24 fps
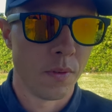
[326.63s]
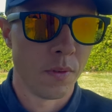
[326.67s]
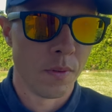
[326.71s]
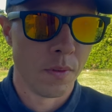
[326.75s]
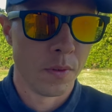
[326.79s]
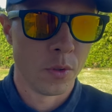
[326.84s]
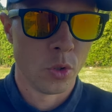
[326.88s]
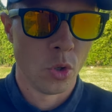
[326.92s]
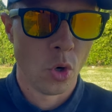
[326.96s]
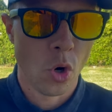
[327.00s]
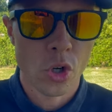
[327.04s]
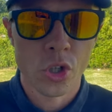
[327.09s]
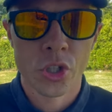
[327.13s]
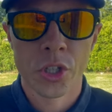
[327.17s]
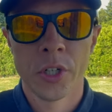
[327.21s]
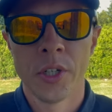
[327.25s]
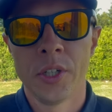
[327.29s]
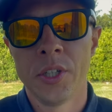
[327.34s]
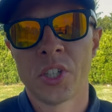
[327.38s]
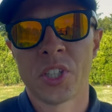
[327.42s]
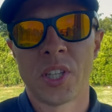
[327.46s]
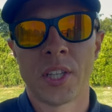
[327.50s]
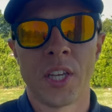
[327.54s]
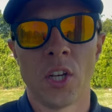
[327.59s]
droższy
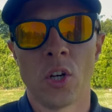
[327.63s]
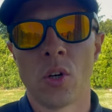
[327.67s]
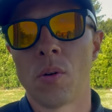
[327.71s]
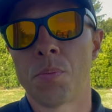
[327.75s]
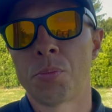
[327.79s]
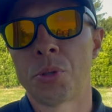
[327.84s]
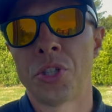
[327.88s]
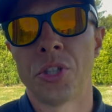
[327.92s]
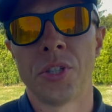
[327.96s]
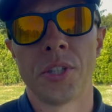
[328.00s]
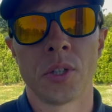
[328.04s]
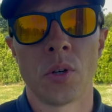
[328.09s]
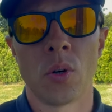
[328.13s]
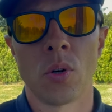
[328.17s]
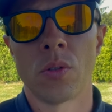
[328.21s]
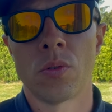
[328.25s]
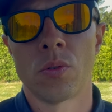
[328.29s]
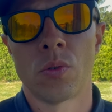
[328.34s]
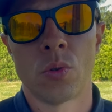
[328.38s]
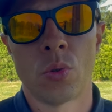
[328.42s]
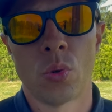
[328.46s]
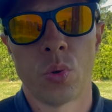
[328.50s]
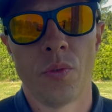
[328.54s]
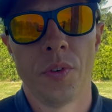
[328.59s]
niż takiego przeciętnego
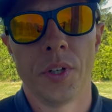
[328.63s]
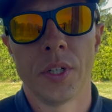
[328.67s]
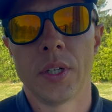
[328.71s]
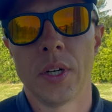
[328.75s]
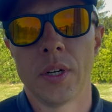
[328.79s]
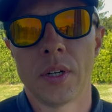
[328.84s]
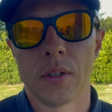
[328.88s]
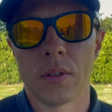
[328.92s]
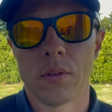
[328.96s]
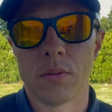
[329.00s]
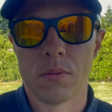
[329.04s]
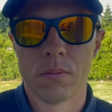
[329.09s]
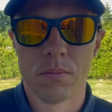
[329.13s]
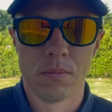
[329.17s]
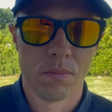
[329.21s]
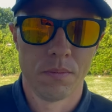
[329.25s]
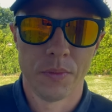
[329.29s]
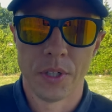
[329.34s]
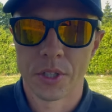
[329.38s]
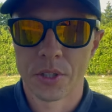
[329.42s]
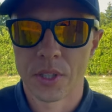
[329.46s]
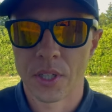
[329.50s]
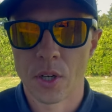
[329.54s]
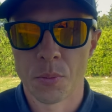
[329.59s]
człowieka,
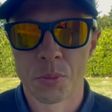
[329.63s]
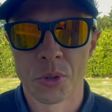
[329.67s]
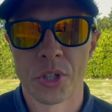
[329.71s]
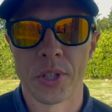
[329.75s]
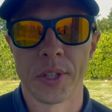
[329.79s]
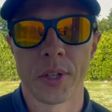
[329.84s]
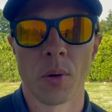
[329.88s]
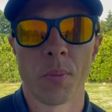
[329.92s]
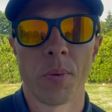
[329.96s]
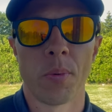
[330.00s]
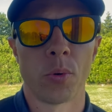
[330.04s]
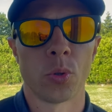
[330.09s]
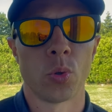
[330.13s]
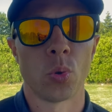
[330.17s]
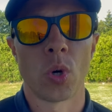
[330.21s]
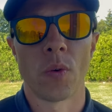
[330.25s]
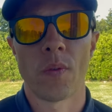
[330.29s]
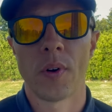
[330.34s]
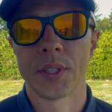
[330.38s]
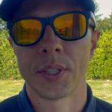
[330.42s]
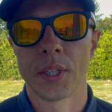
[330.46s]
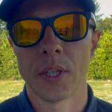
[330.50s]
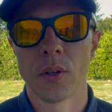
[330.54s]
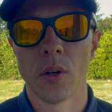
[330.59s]
wiesz, takiego przeciętnego po prostu
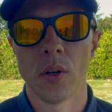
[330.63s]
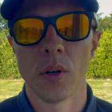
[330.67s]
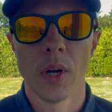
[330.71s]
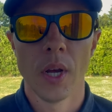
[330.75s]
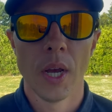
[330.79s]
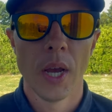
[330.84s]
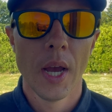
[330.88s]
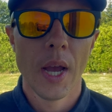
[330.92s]
Kowalskiego,